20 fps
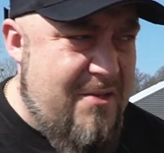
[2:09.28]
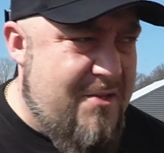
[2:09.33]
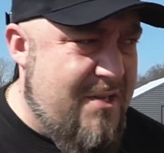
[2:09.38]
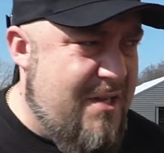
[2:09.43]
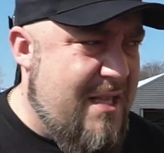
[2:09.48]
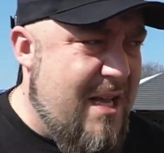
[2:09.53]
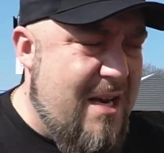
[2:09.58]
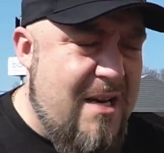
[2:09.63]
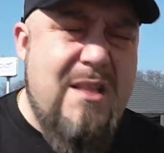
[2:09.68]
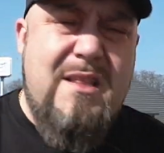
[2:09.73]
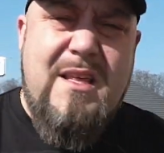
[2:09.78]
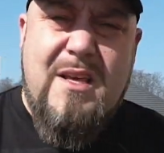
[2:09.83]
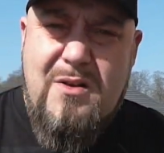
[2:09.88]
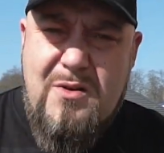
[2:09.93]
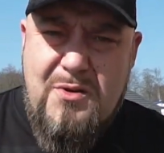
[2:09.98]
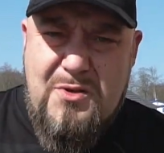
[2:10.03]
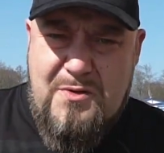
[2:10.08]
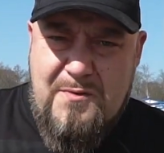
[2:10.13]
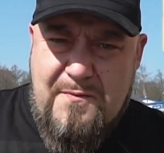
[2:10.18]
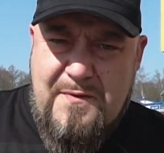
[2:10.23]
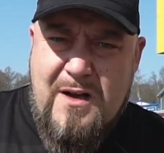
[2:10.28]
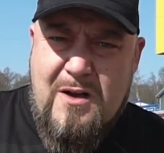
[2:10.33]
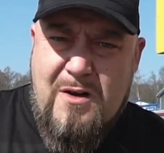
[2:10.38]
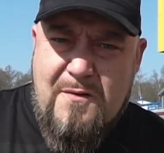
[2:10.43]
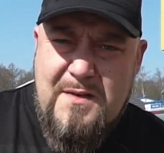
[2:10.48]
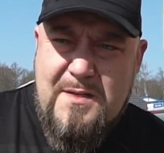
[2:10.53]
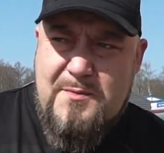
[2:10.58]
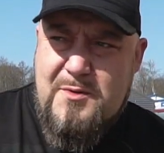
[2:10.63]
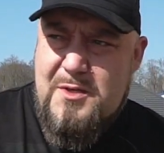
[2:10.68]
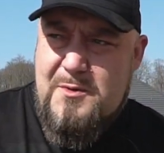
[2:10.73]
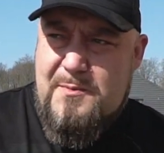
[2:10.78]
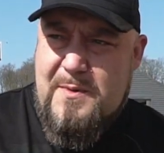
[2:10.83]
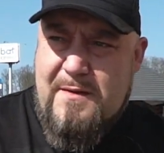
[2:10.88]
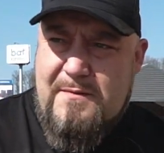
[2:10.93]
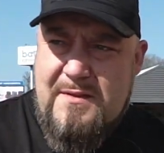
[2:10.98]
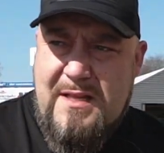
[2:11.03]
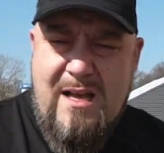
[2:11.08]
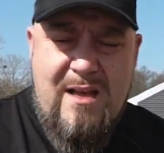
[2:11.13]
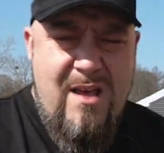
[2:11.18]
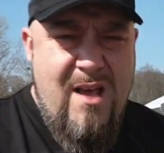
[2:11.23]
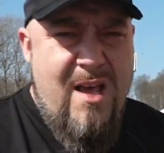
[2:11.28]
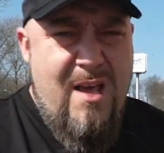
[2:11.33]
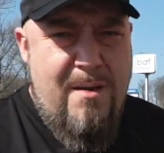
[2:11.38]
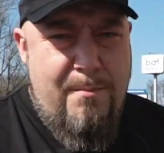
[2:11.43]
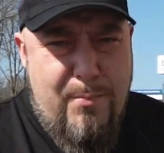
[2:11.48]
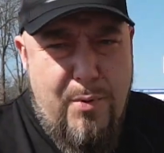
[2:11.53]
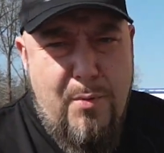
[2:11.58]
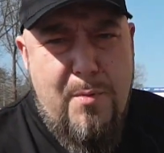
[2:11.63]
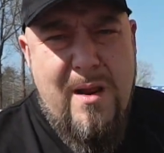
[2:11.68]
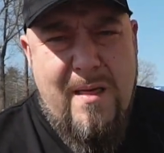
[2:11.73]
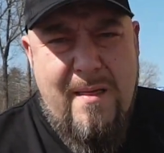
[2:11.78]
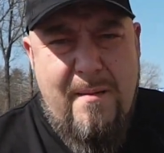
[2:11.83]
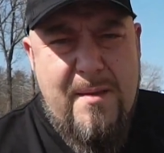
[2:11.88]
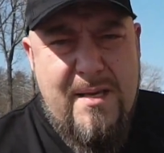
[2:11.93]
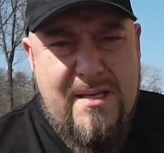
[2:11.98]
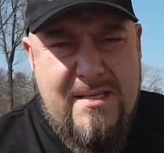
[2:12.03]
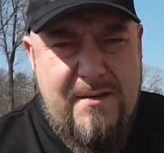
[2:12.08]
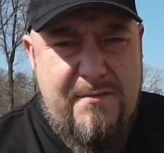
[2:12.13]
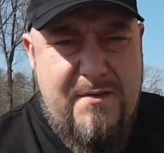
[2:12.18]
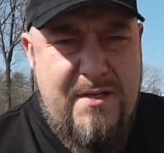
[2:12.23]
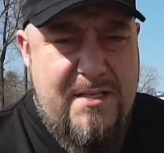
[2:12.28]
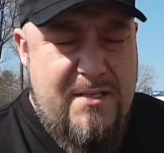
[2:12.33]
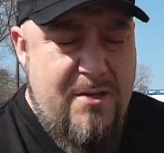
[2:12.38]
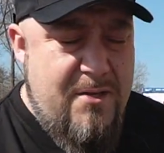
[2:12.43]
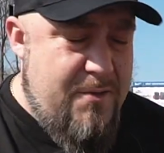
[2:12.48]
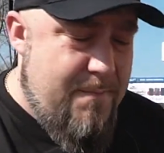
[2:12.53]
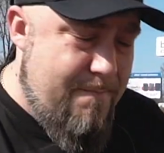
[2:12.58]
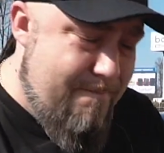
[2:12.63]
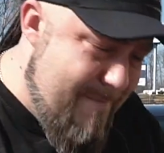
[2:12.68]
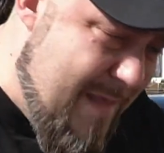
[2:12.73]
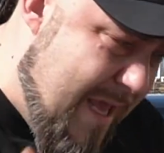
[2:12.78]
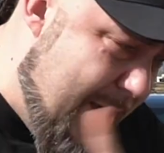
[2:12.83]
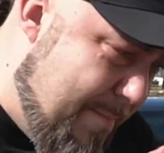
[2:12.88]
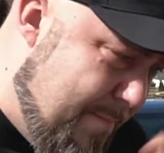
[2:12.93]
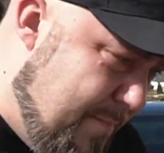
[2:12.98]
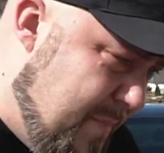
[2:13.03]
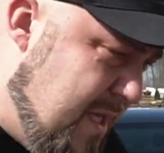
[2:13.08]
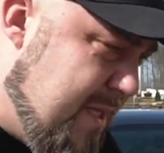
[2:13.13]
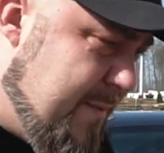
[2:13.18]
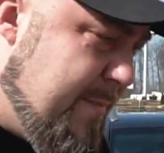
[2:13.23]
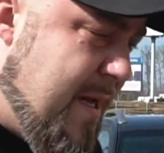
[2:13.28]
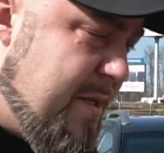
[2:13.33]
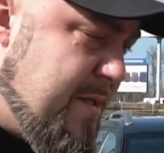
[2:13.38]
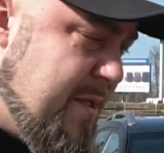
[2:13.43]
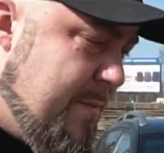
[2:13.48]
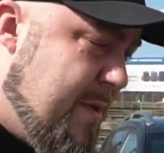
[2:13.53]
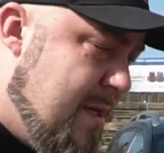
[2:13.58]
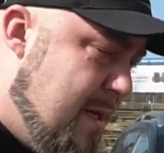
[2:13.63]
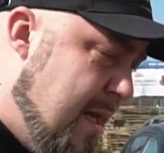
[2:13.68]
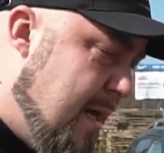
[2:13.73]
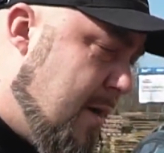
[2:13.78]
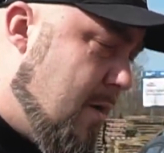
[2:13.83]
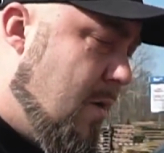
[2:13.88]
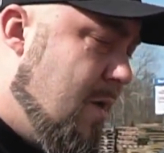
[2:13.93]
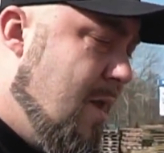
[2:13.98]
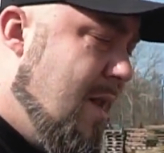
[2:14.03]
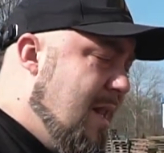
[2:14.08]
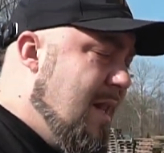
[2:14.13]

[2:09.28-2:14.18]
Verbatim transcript: no rzetelny ten gościu, fachowiec przecież, prawda? Bubla nam nie chce wcisnąć. Nie, nic bardziej mylnego.